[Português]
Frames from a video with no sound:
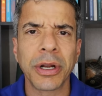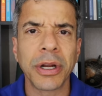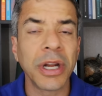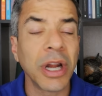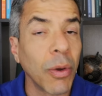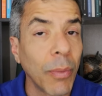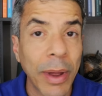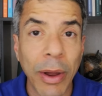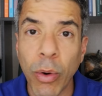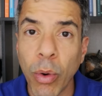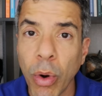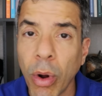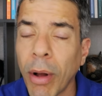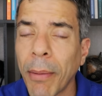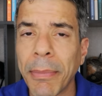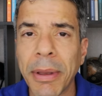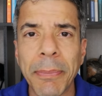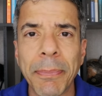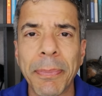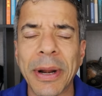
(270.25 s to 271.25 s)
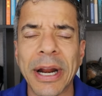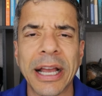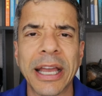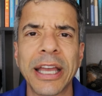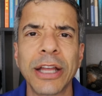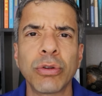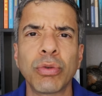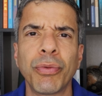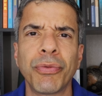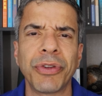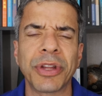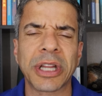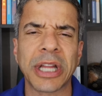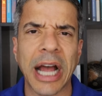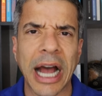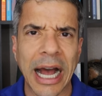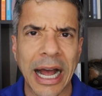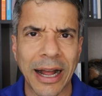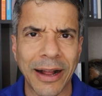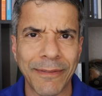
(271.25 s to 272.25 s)
não é homem, para que
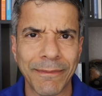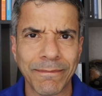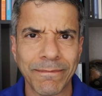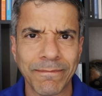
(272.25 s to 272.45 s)
duvidar?